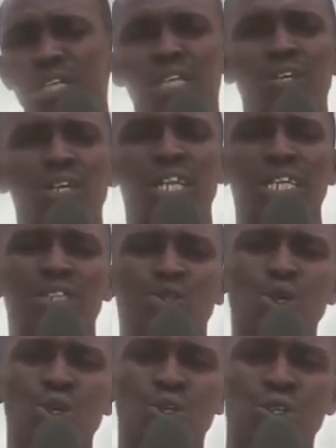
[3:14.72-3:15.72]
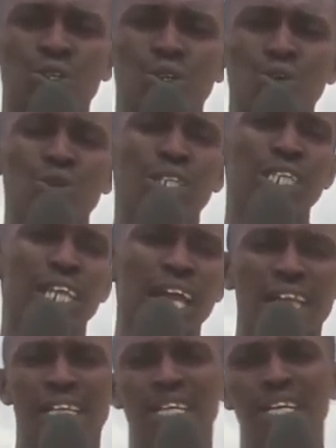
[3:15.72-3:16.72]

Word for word: que les jeunes, au-delà